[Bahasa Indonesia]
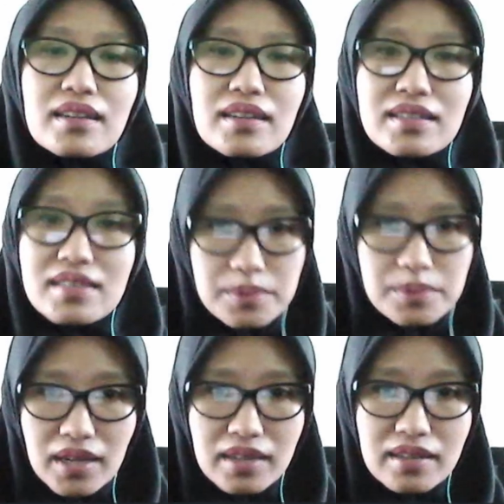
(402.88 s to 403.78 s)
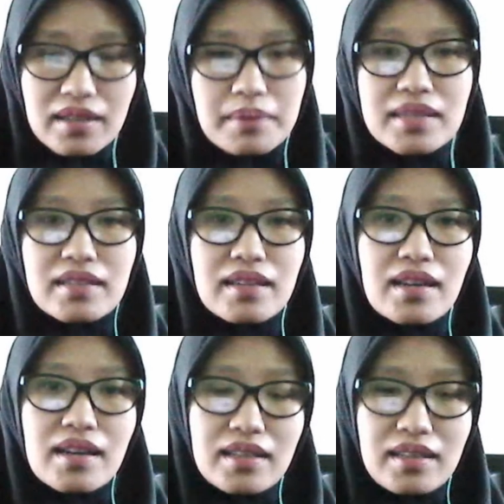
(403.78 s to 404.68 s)
Kesimpulan dari materi
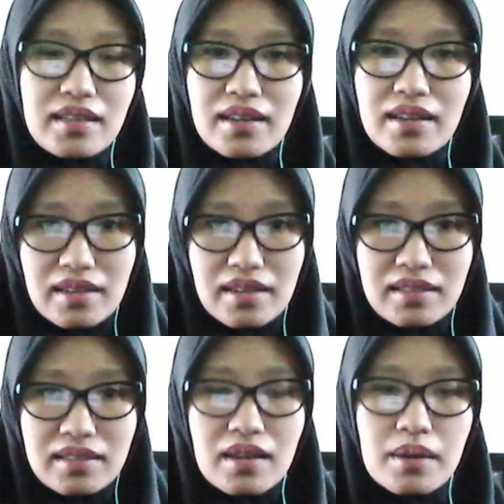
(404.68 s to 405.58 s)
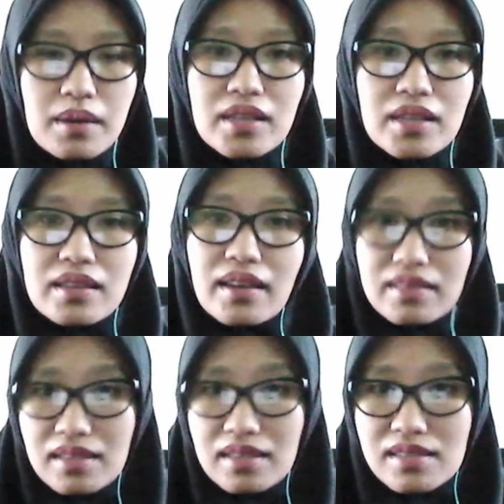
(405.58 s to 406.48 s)
hari ini adalah politik
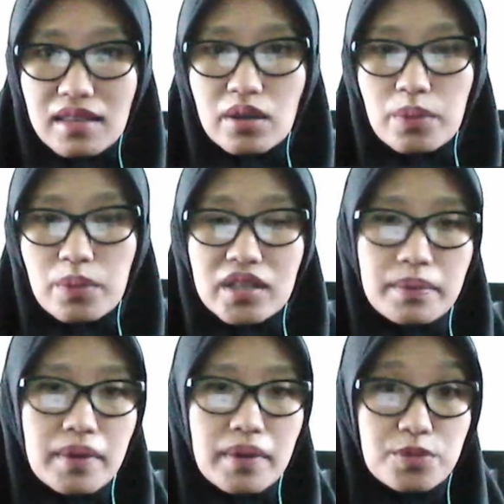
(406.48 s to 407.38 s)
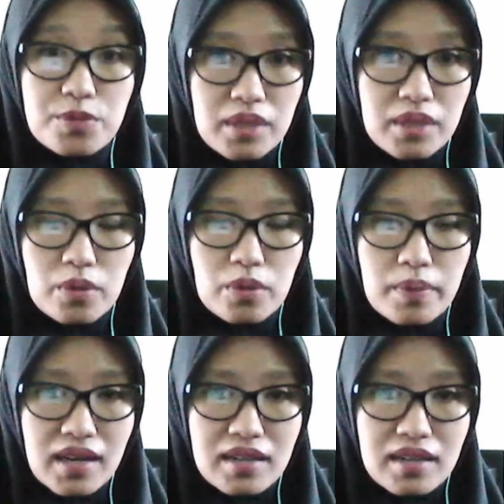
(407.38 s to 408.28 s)
etis atau politik balas budi
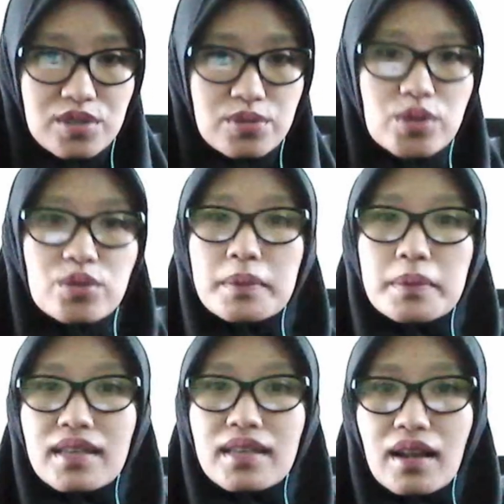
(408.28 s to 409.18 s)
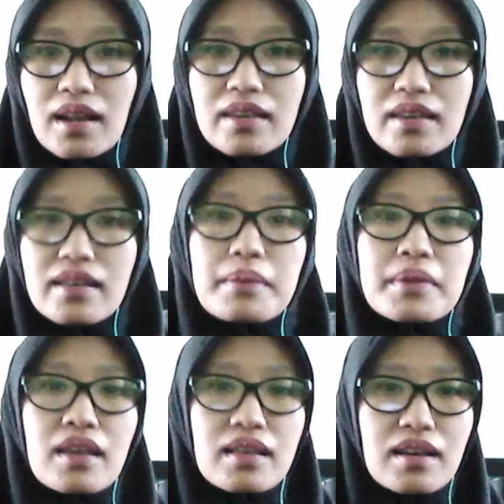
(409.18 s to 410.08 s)
merupakan suatu pemikiran yang
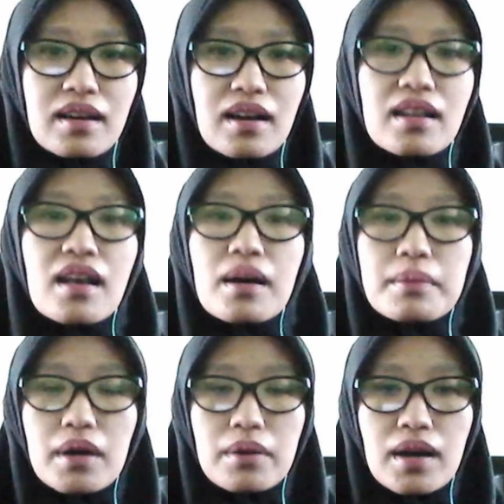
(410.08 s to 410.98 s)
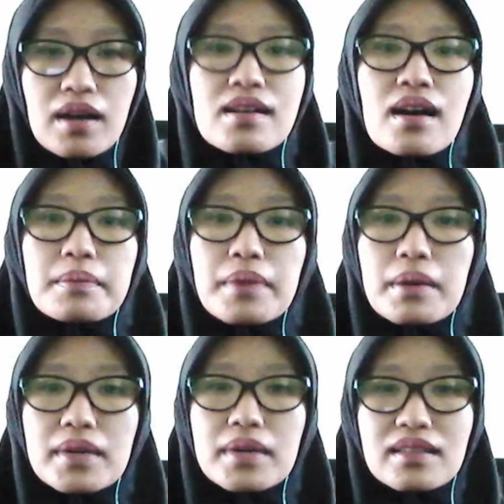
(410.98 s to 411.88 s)
menyatakan bahwa
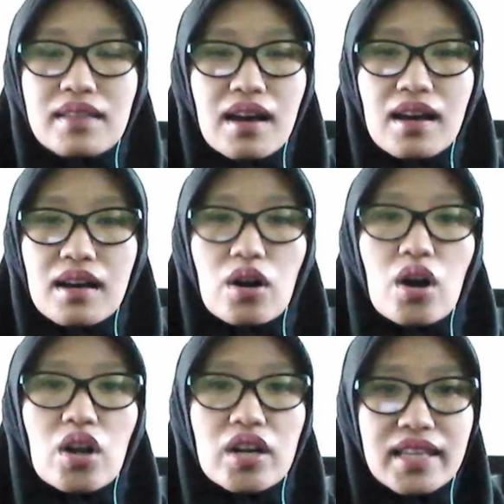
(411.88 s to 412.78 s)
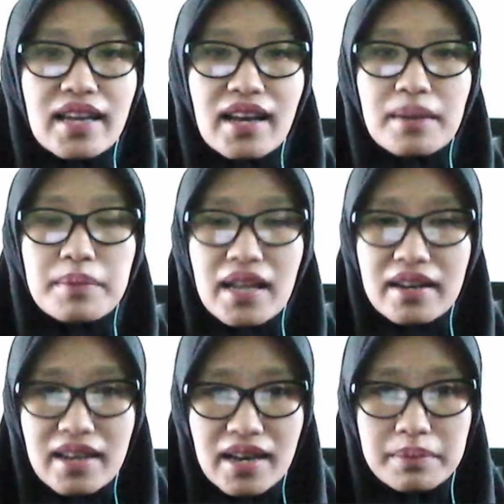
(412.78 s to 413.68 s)
pemerintah kolonial
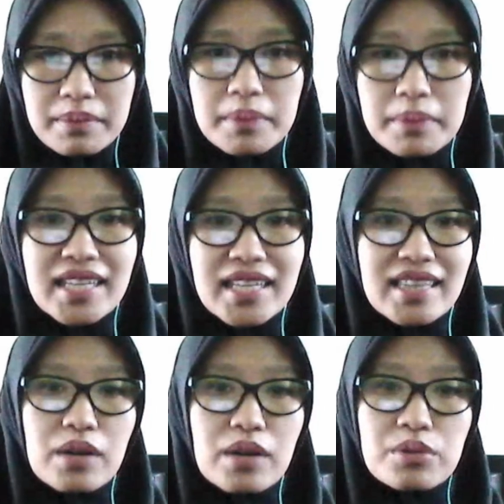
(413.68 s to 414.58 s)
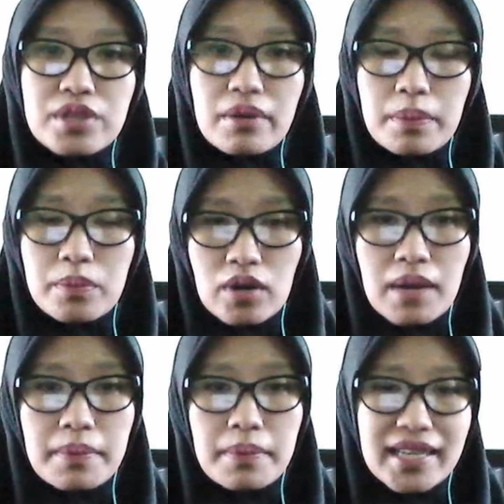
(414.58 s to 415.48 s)
Belanda memiliki tanggung jawab
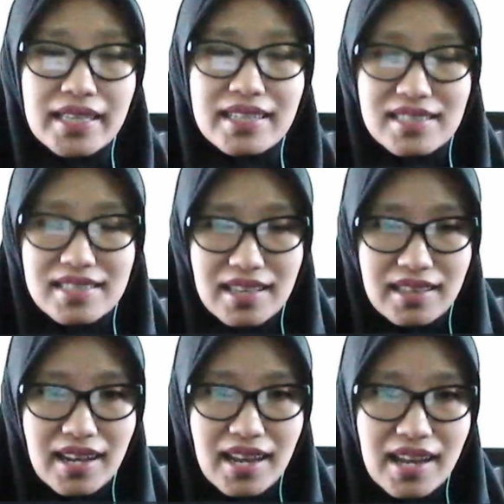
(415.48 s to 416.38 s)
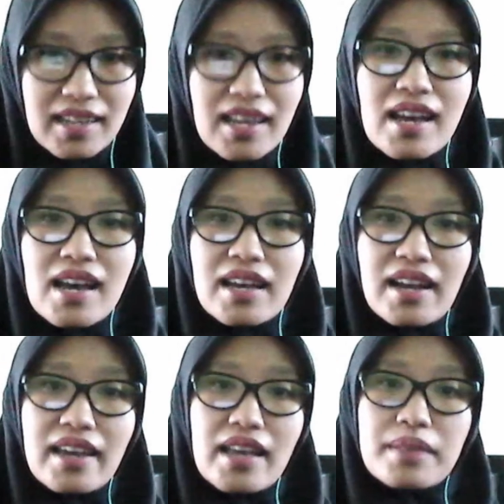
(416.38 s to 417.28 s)
moral bagi kesejahteraan
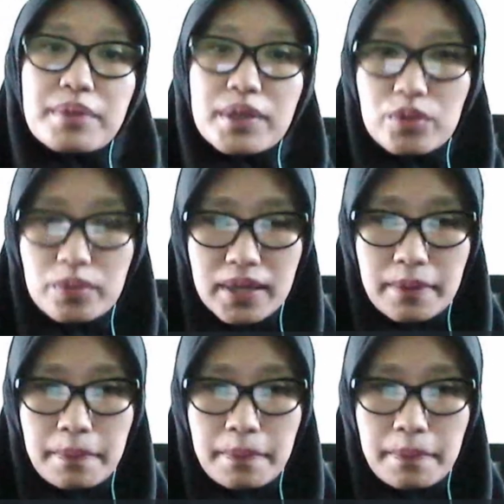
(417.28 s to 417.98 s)
rakyat pribumi